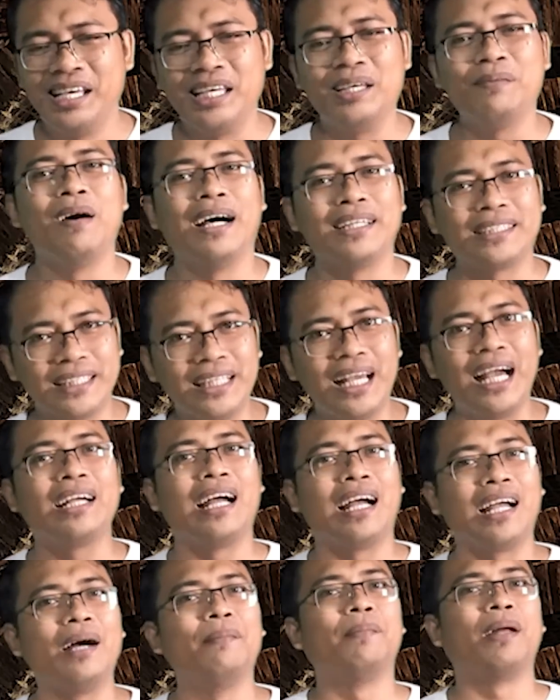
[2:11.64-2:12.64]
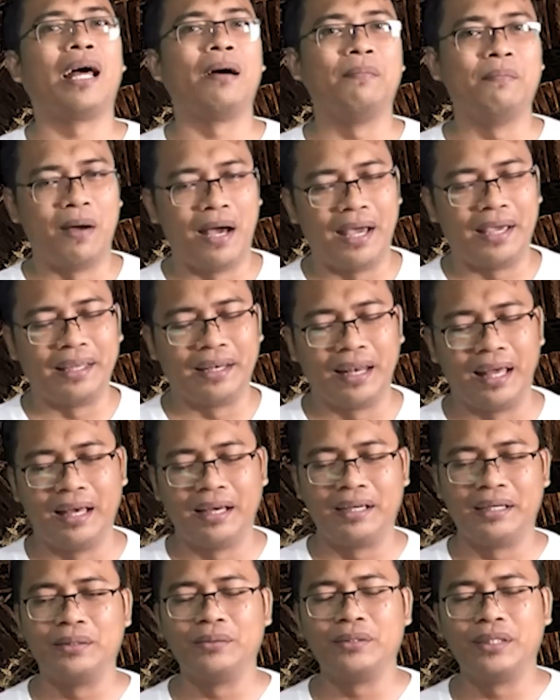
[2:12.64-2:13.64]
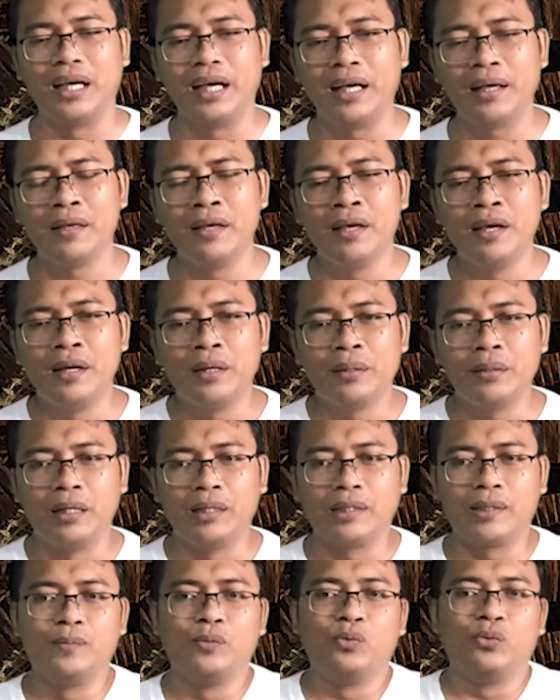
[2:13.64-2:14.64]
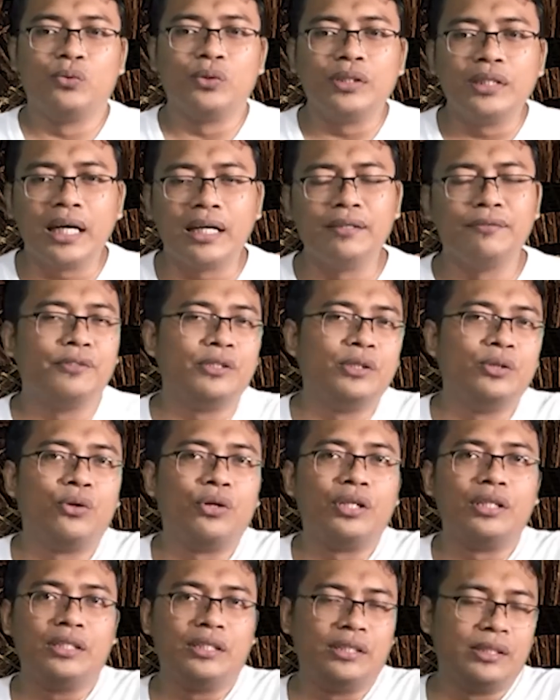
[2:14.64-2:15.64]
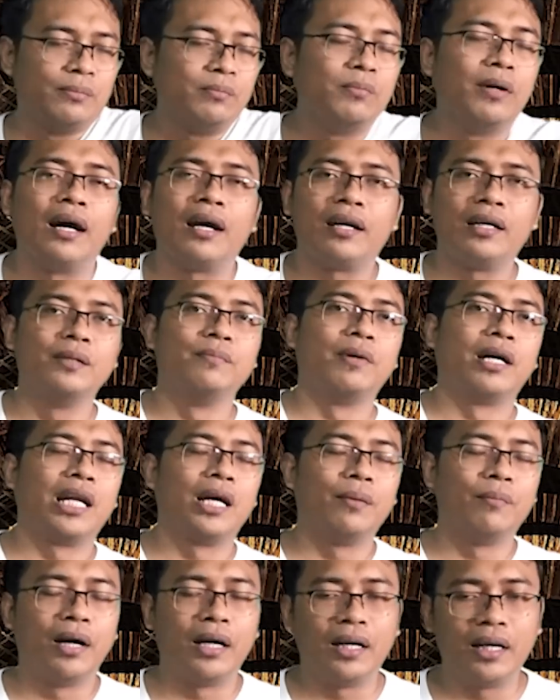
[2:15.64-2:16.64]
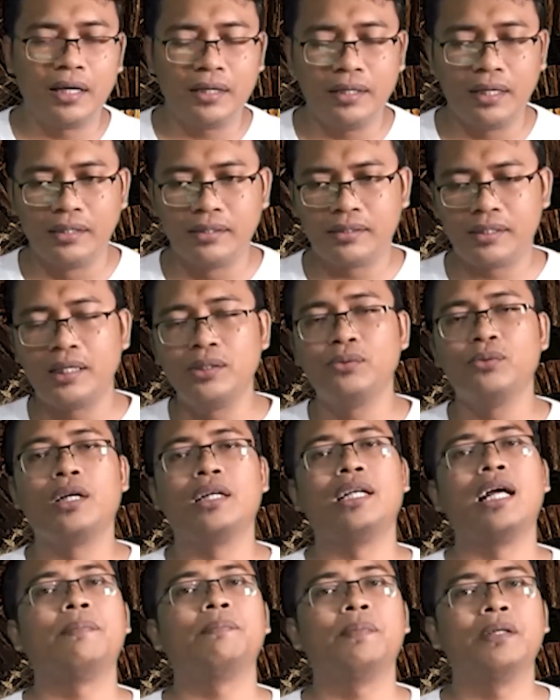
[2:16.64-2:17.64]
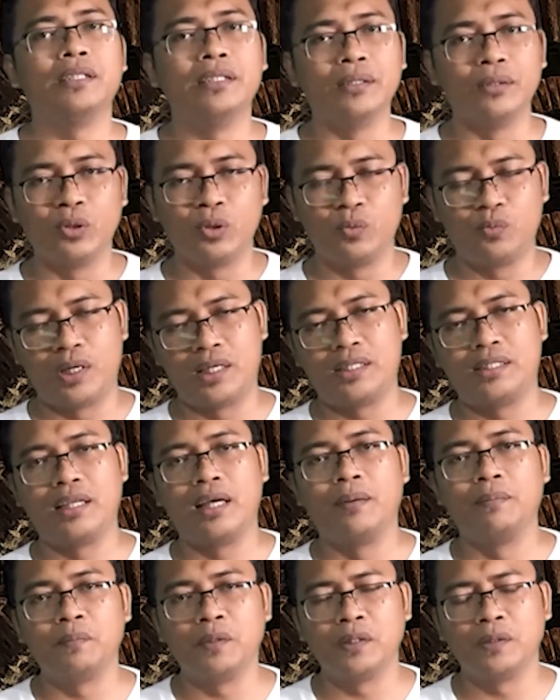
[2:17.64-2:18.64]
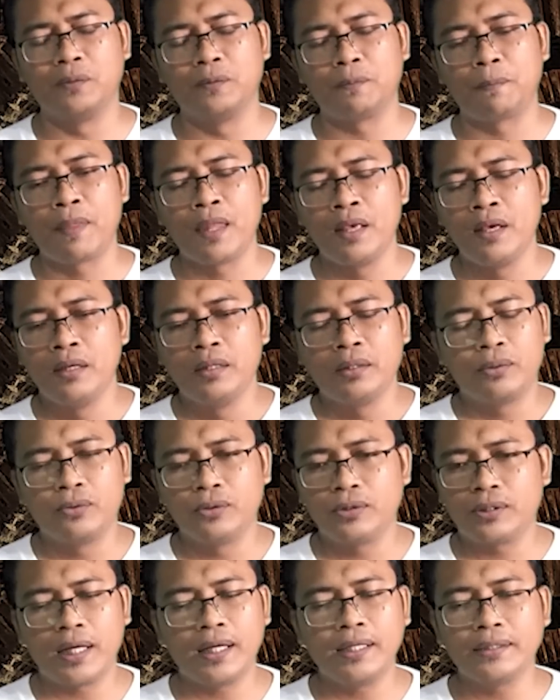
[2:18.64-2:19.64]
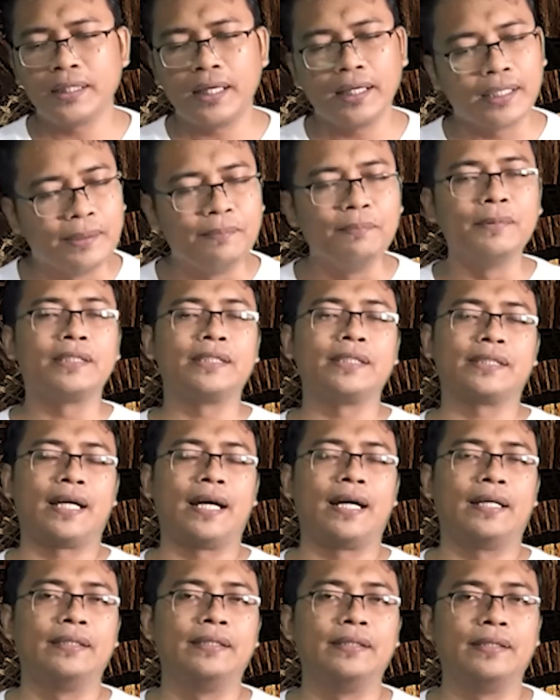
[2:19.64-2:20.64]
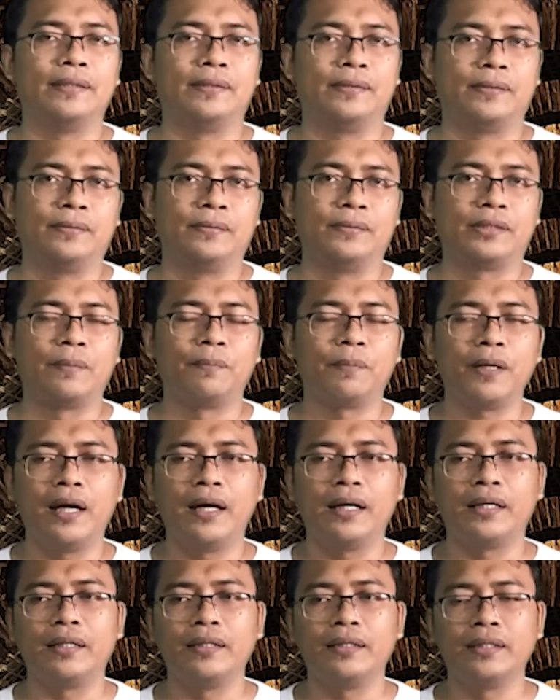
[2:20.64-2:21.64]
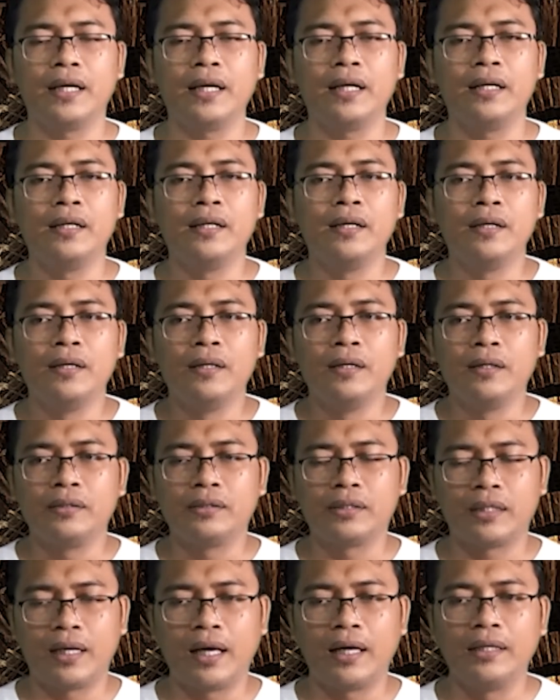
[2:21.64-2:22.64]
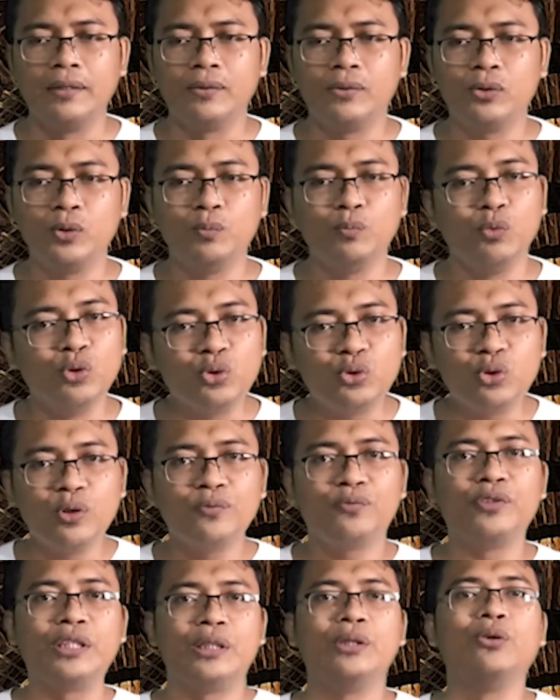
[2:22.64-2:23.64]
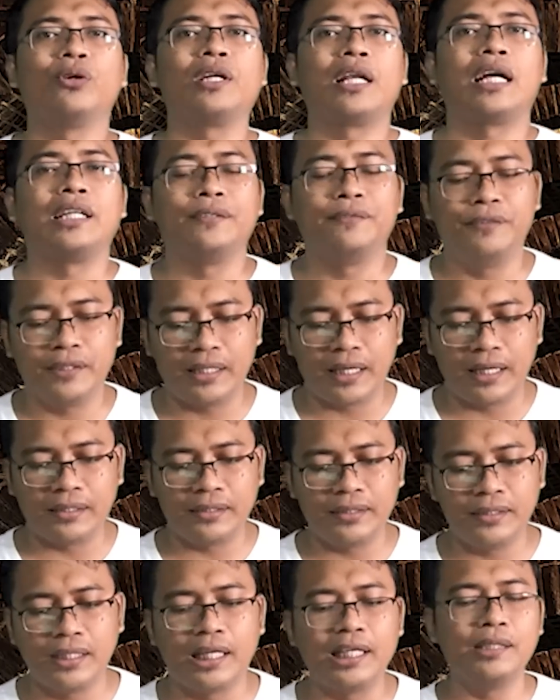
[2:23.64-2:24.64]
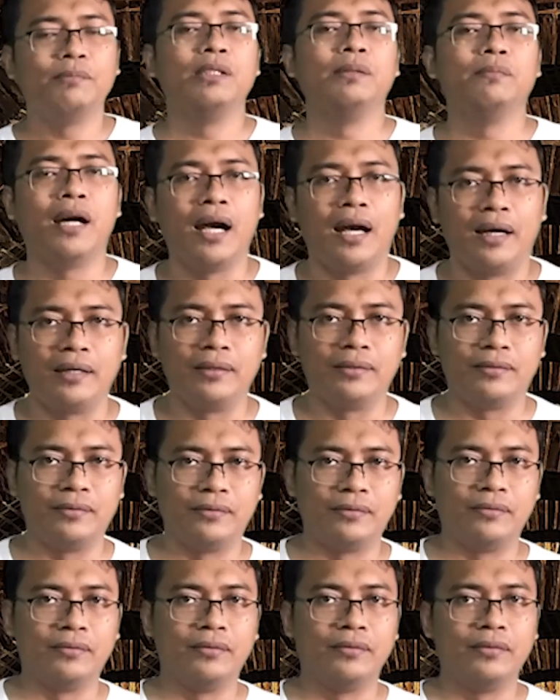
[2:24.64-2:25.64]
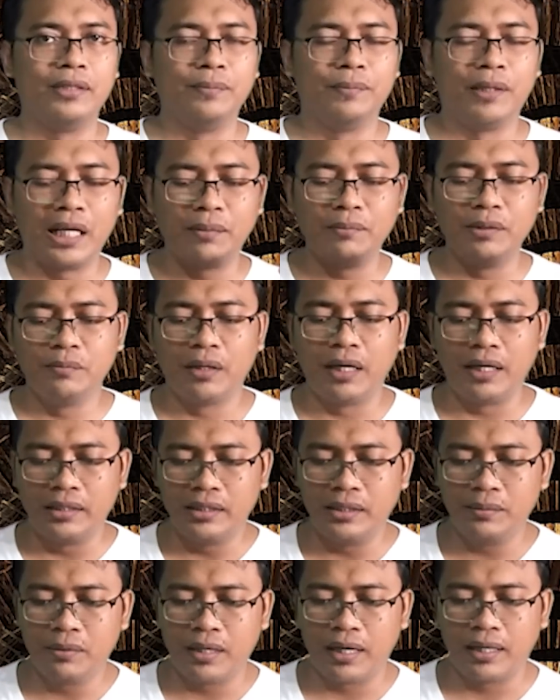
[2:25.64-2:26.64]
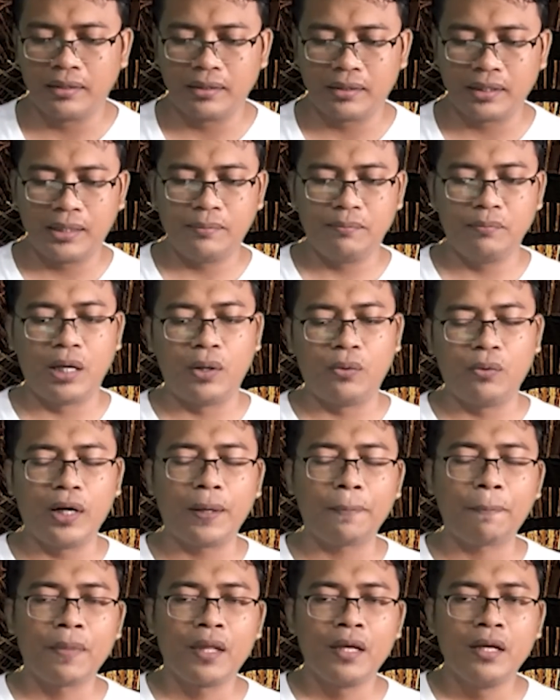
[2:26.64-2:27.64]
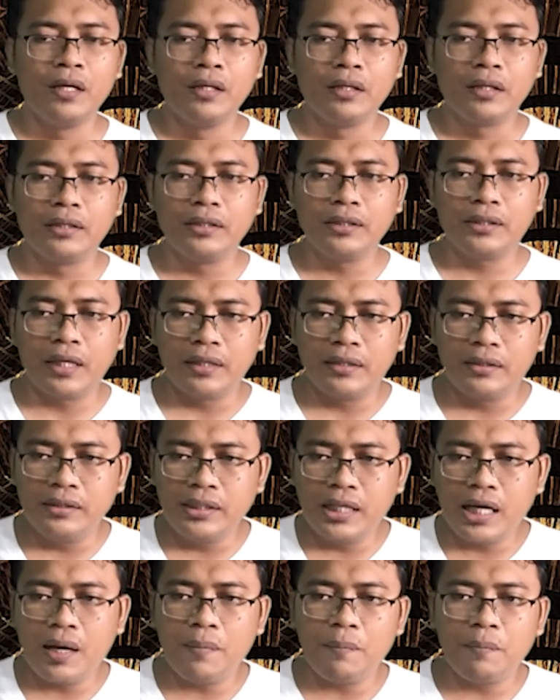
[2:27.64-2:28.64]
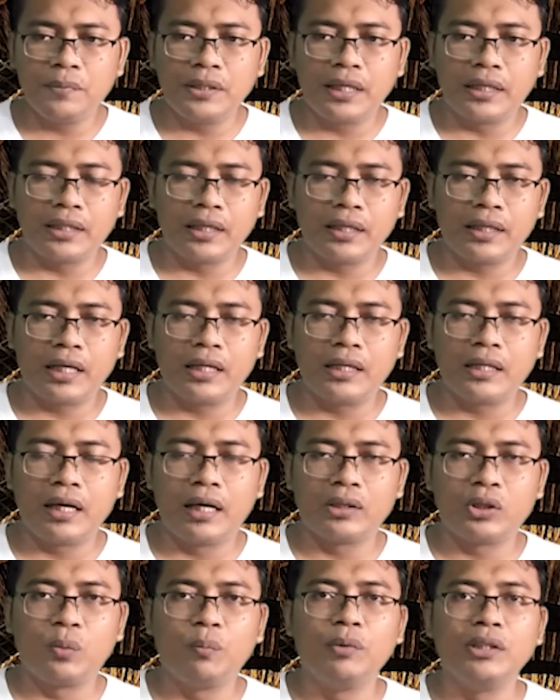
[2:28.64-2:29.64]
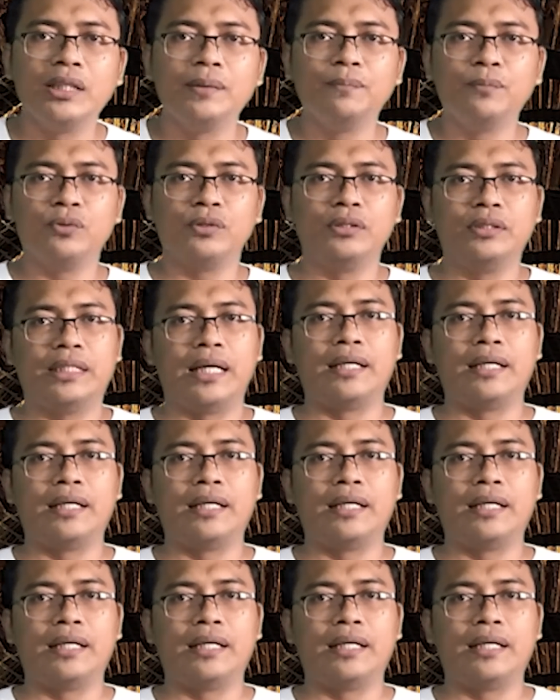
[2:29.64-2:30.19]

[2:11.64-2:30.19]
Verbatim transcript: ya bahasanya agak-agak melambai lah gitu ya. Dan kemudian video ini nyebar di mana-mana dan saya juga dapat di grup asap gitu. Terus terang saya gemes sekali gitu. Sampai akhirnya setelah itu muncul video klarifikasi dari Bima gitu. Di mana Bima ini mengatakan bahwa ketika dia menyatakan atau menyebut